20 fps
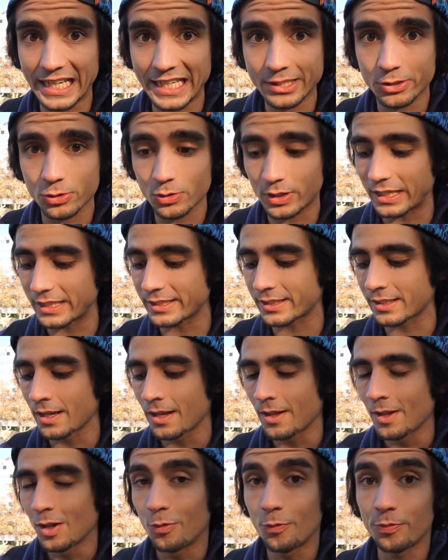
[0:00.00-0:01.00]
eso que es
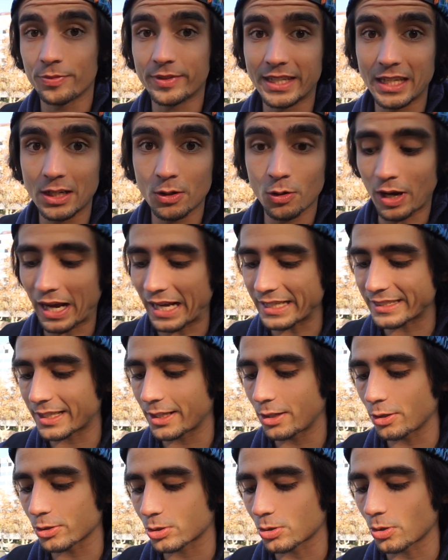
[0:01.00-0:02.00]
un tiro
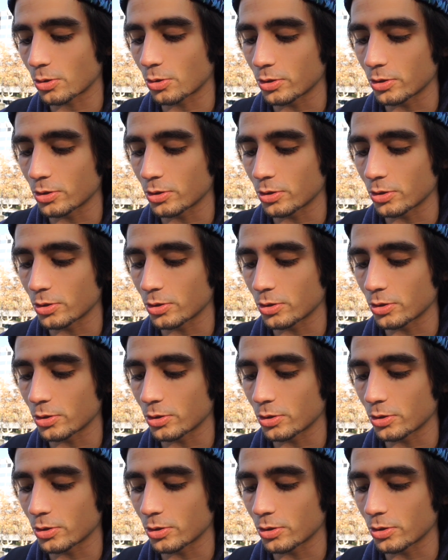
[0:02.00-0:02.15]
asqueroso.